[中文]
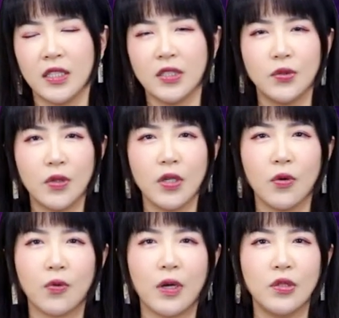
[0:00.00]
那如果
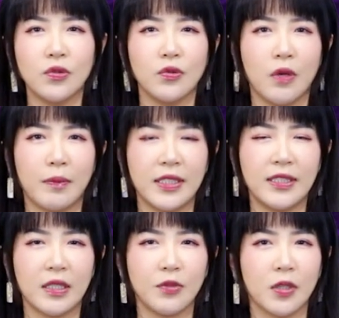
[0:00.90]
有关注我
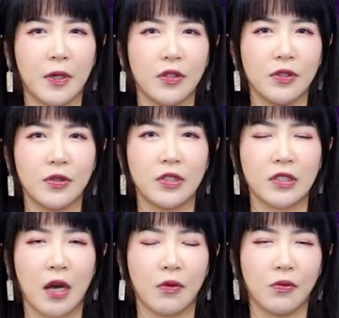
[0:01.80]
们节目的朋友，就
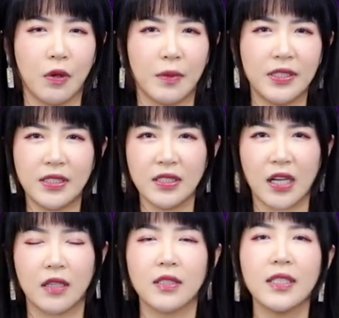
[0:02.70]
知道我们经
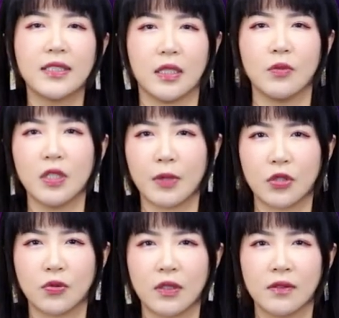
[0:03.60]
常在节目里
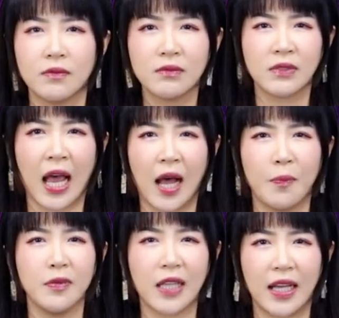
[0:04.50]
面说，打
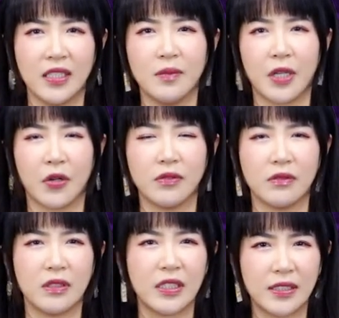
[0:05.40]
不打疫苗
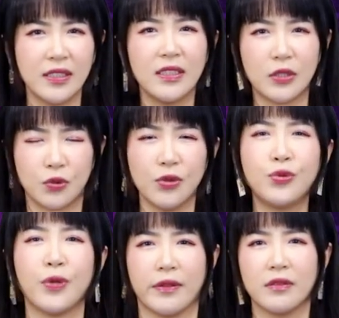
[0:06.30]
你自己去
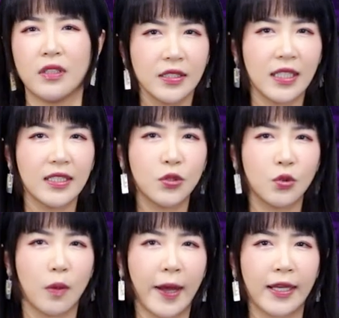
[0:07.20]
选。但是
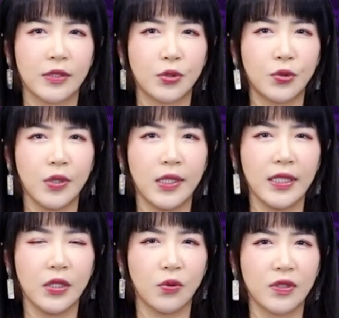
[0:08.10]
左派却
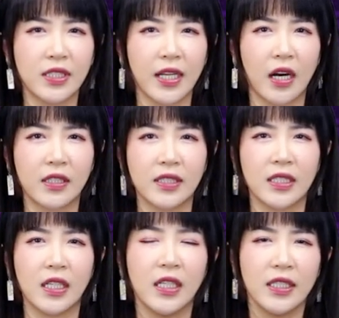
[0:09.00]
利用这样一
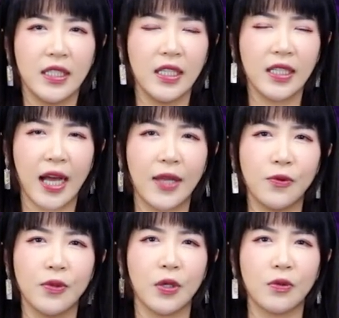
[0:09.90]
个应该
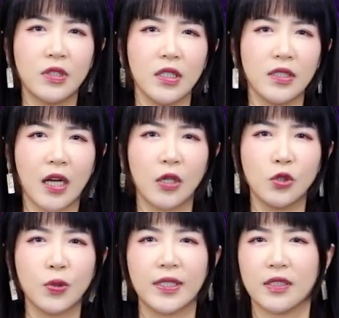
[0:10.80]
拥有正常
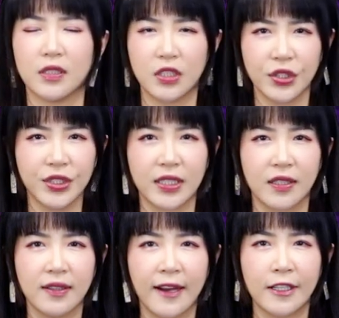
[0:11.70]
选择的事
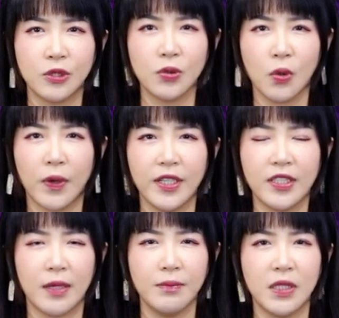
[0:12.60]
情，来作为
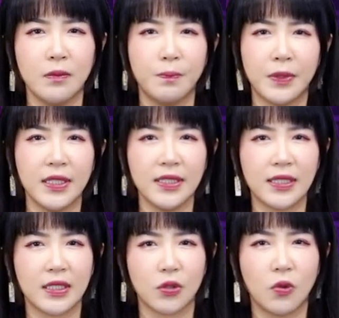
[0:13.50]
人民彼
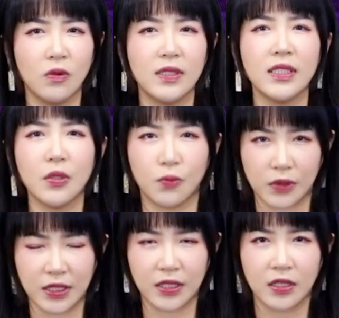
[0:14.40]
此攻击的
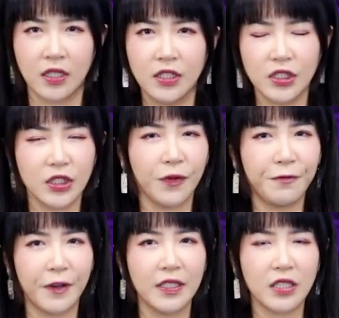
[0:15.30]
武器，这是
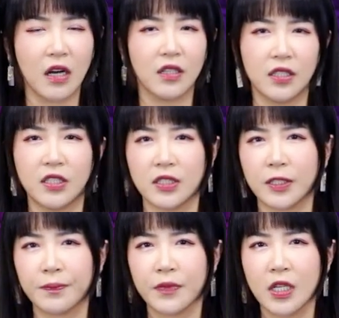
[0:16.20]
非常可耻的。